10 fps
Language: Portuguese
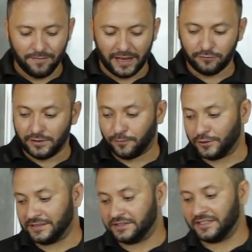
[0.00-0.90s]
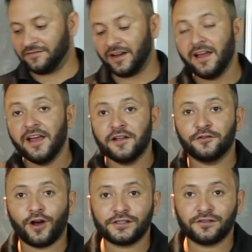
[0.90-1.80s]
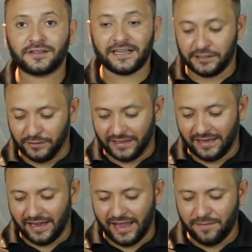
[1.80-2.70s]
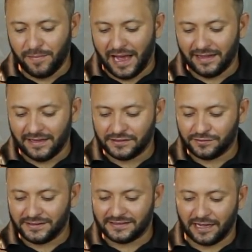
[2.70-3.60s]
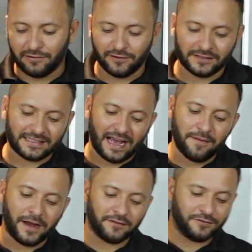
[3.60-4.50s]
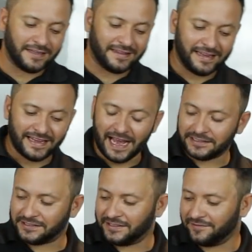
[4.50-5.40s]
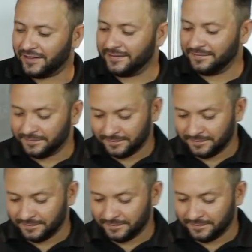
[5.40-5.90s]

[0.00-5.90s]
armadura positiva, nosso trecho aqui em balanço está com a nossa armadura negativa.